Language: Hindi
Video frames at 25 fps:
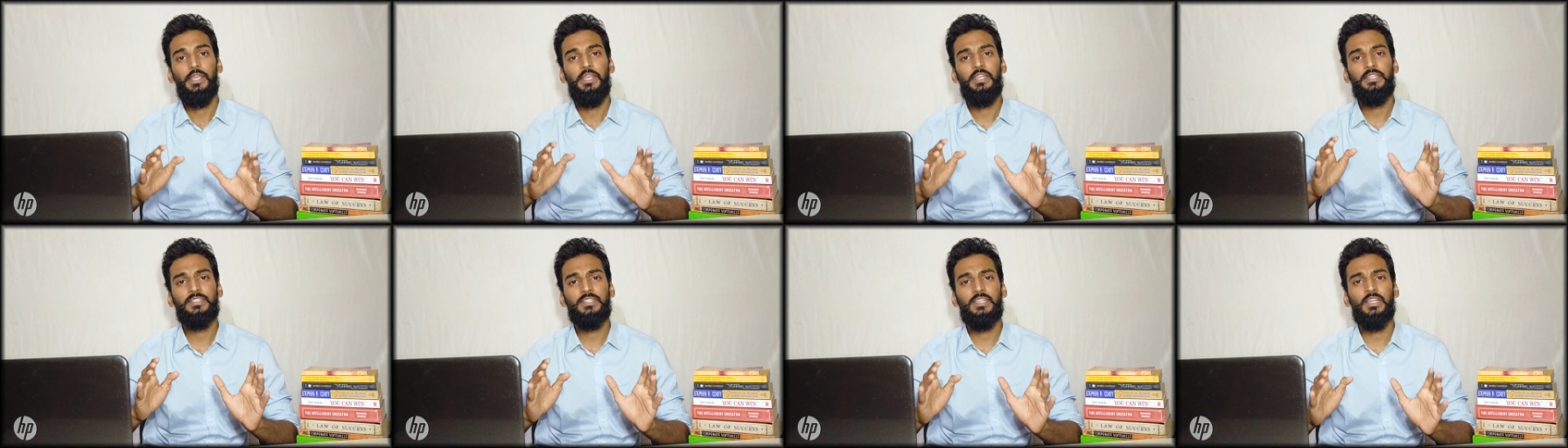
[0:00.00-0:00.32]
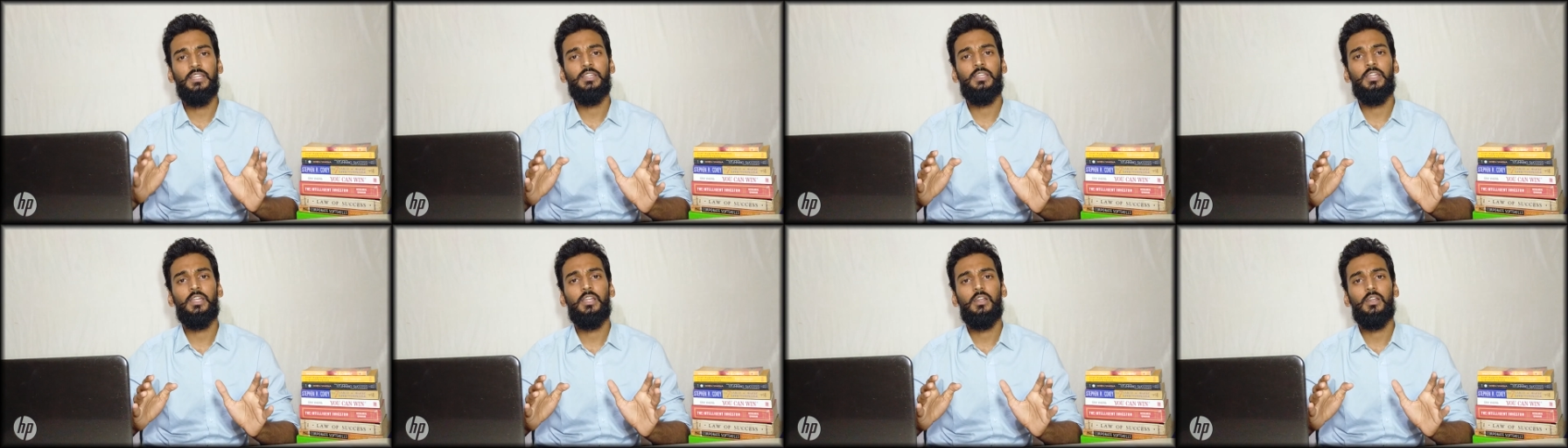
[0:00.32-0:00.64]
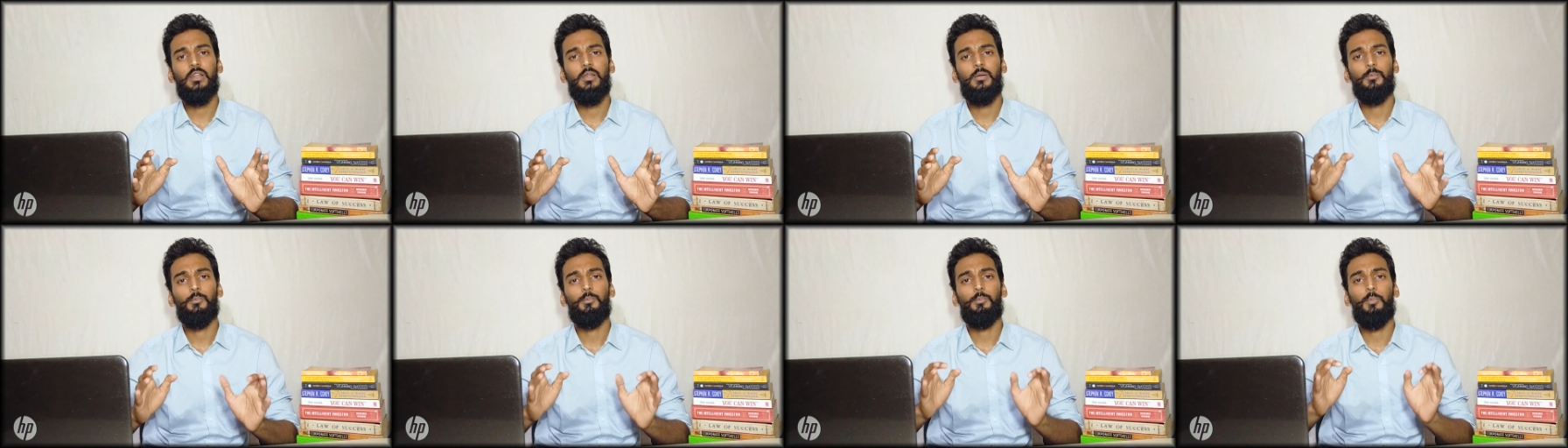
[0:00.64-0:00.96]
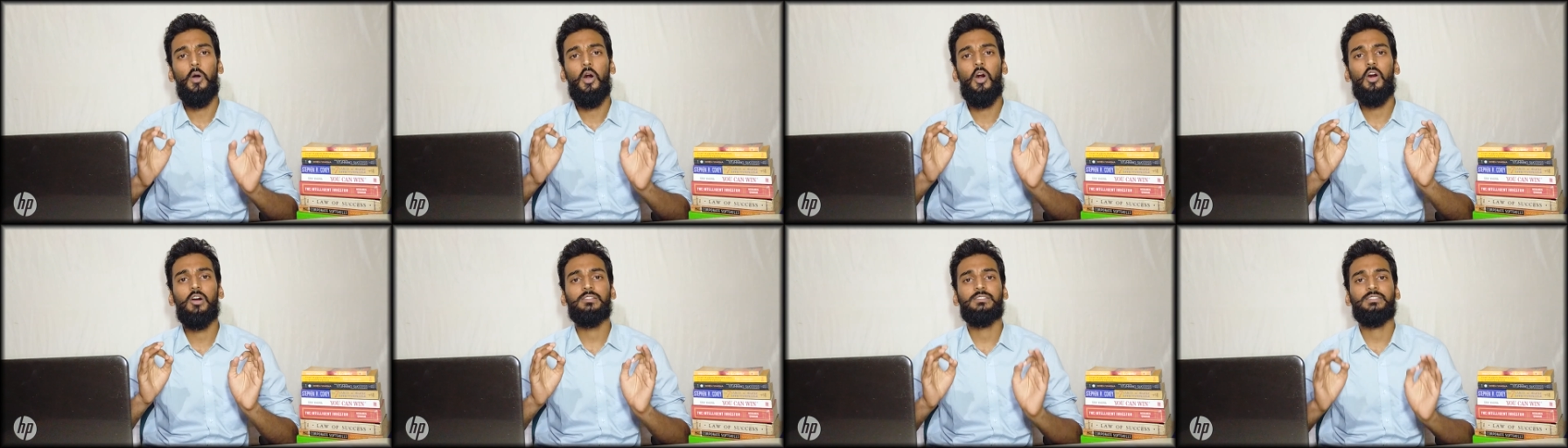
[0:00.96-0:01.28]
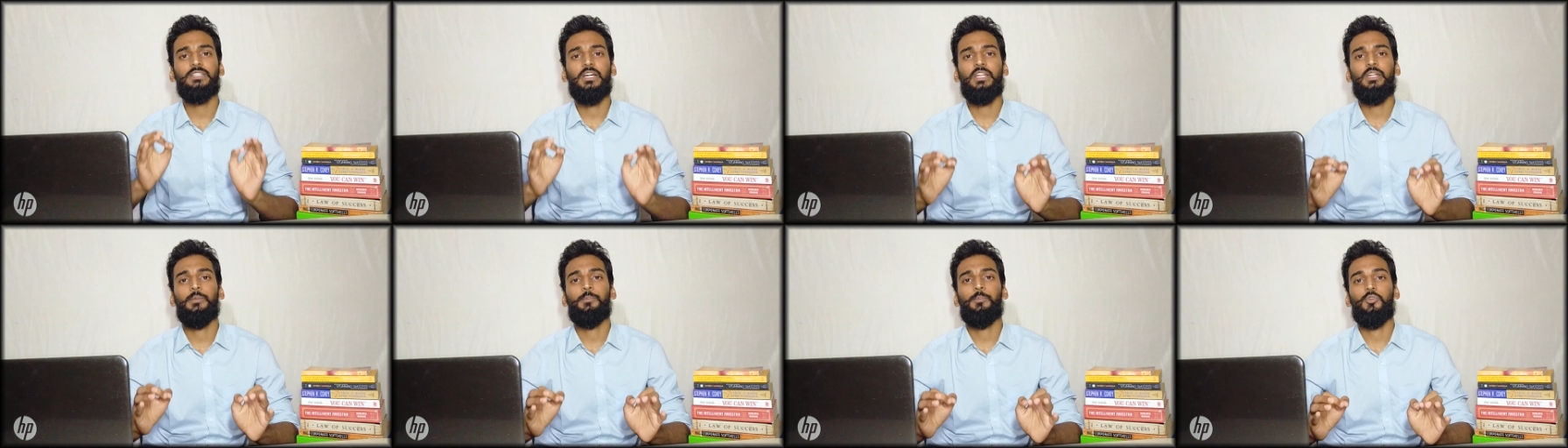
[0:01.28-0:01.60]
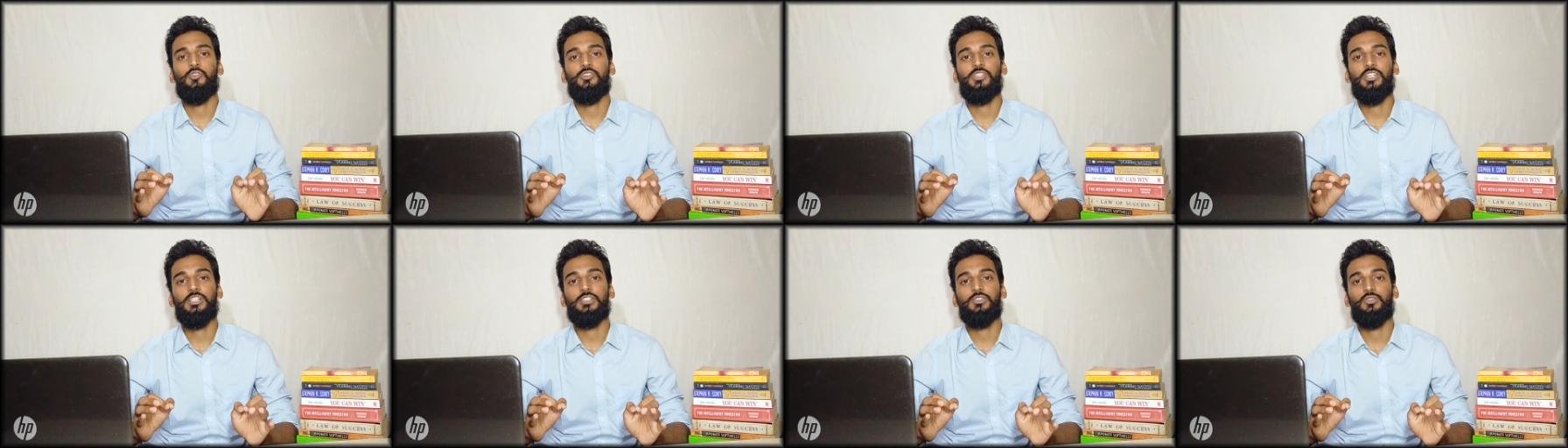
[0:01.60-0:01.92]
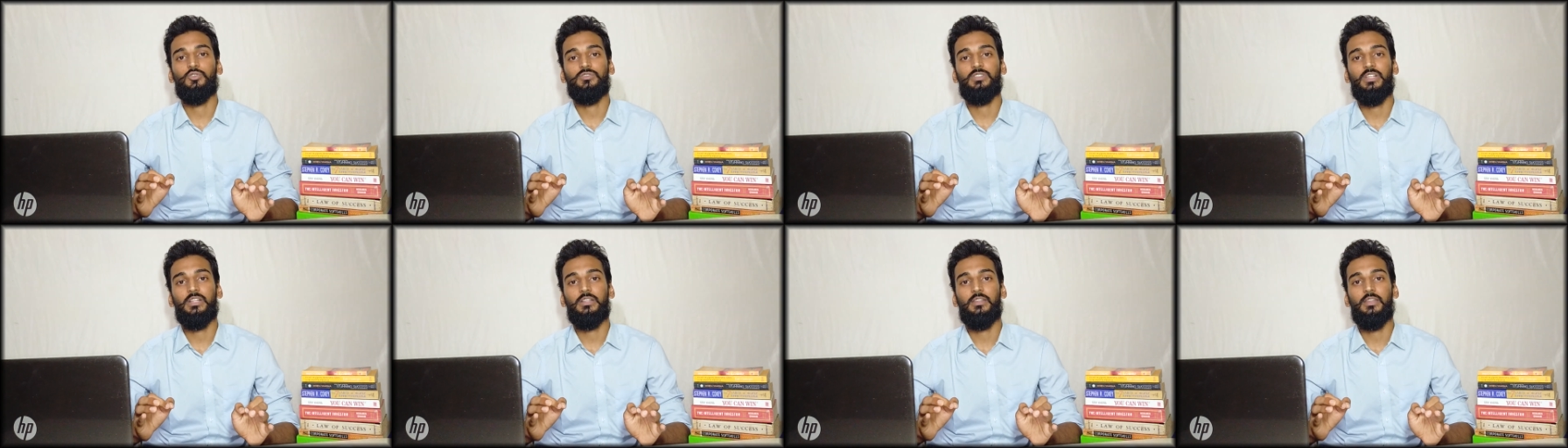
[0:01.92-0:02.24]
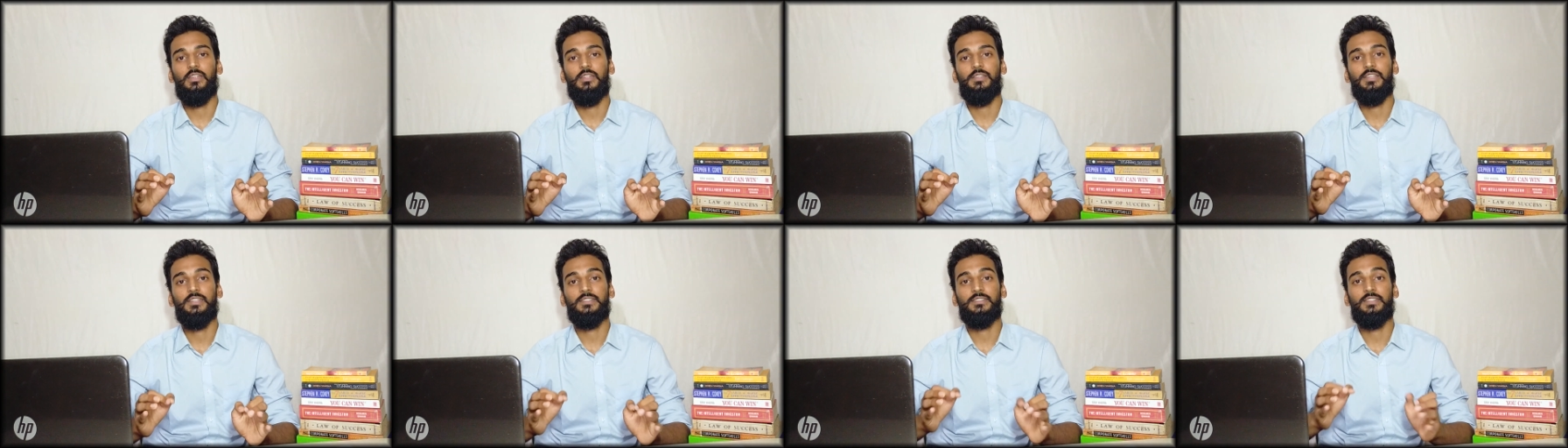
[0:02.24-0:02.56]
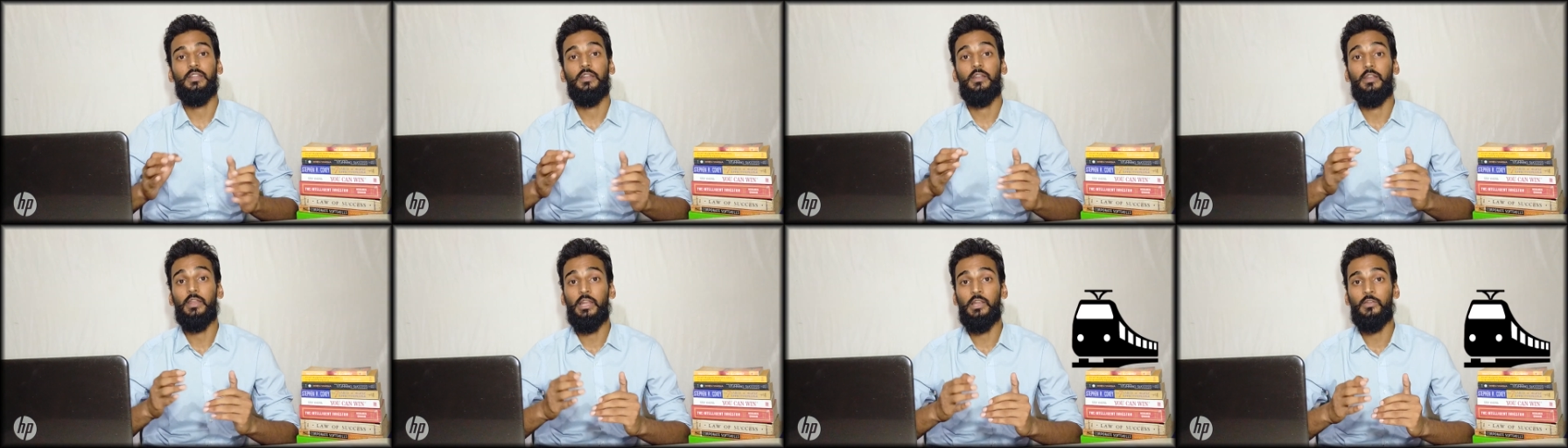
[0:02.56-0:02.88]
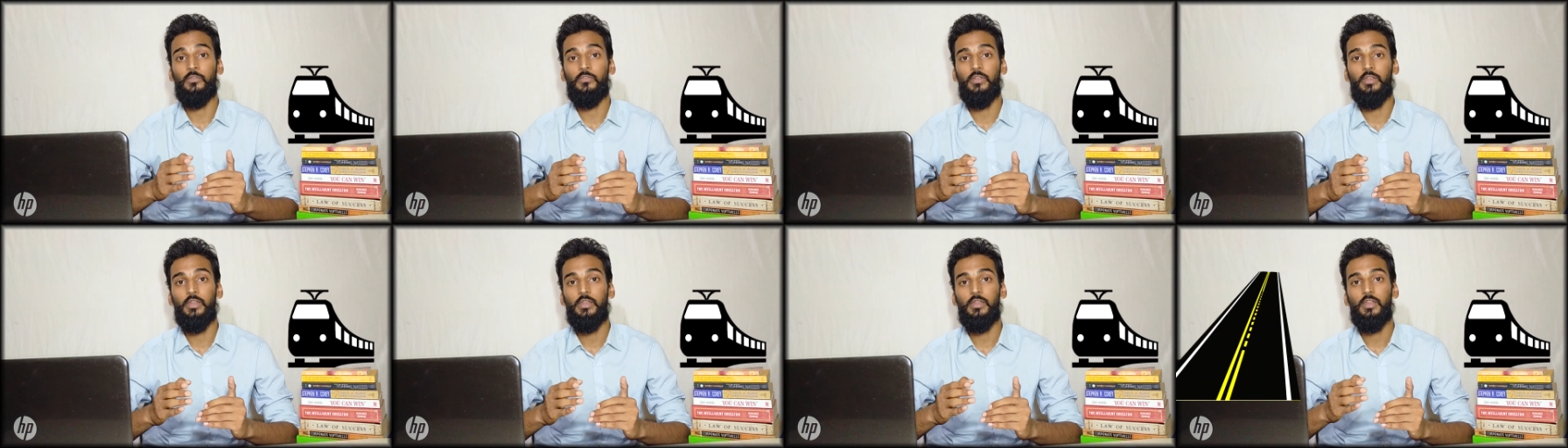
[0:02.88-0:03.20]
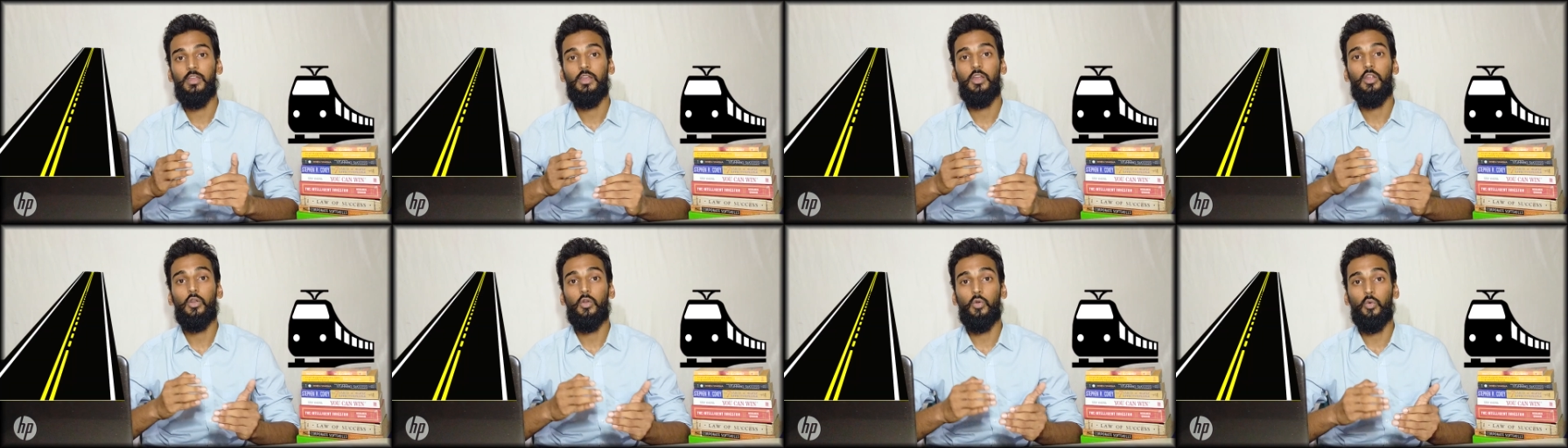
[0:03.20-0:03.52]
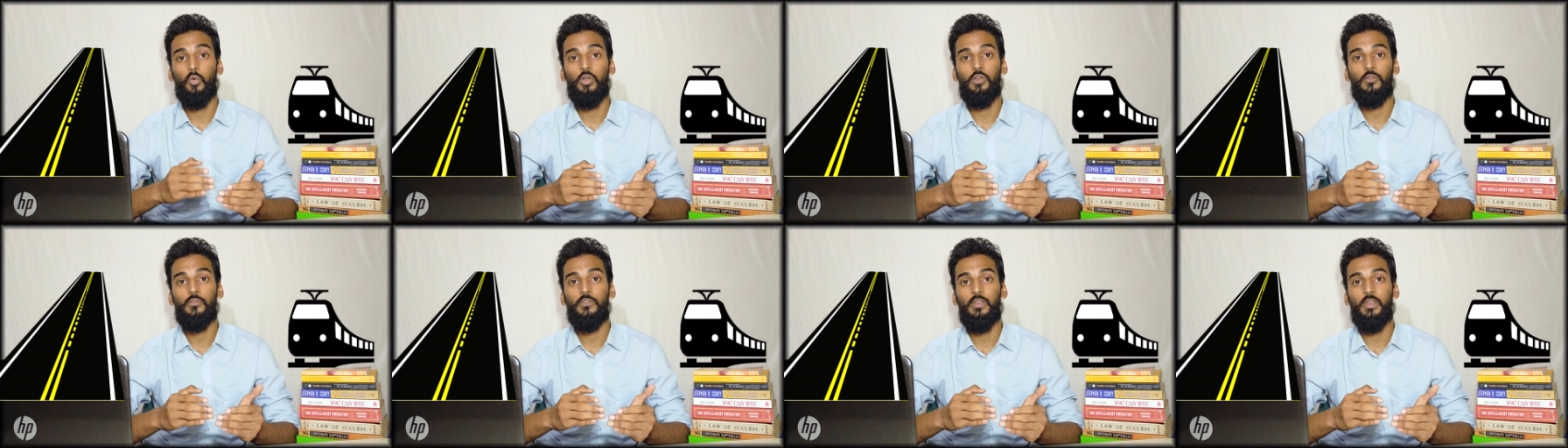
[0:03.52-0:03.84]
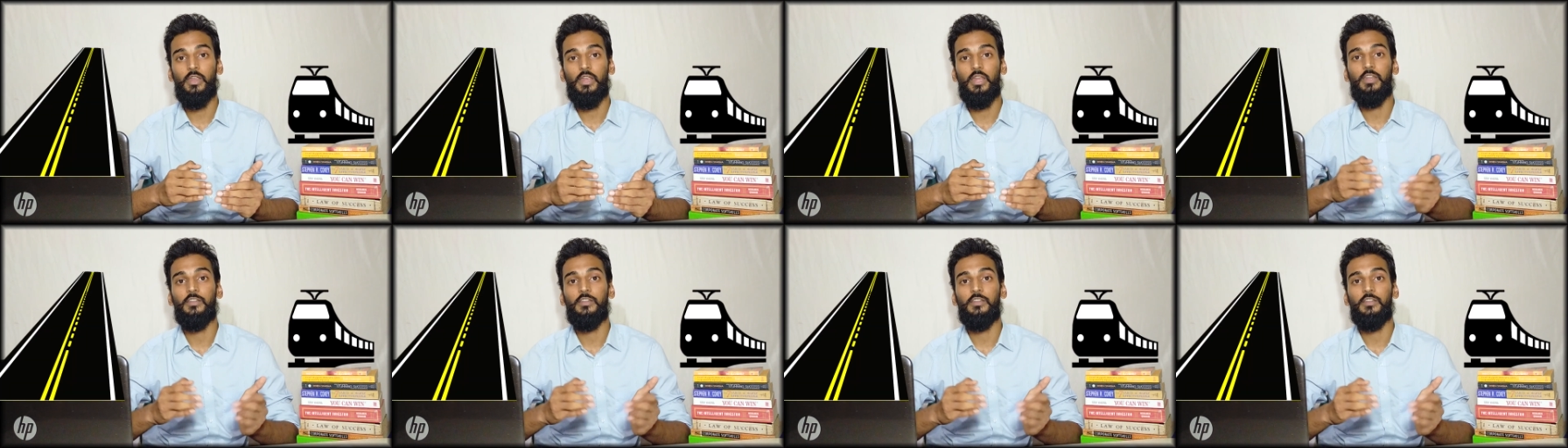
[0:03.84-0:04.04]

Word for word: इसके अंदर बहुत सारे प्रोजेक्ट्स हो सकते हैं जैसे रेलवे रोडवे